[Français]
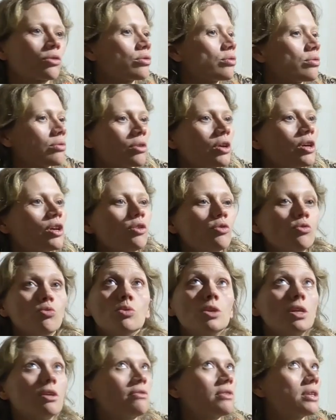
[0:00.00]
euh,
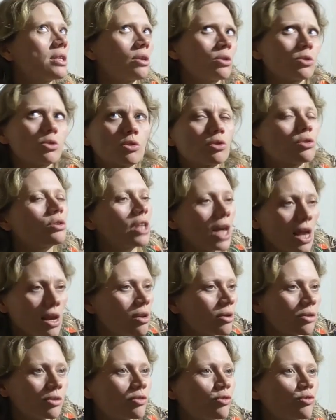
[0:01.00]
une évidence
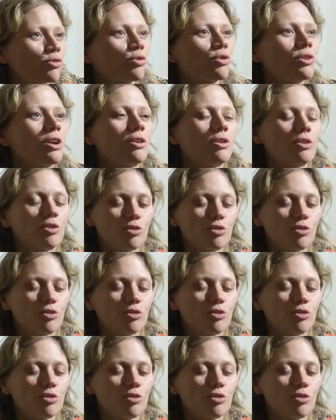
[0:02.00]
totale sur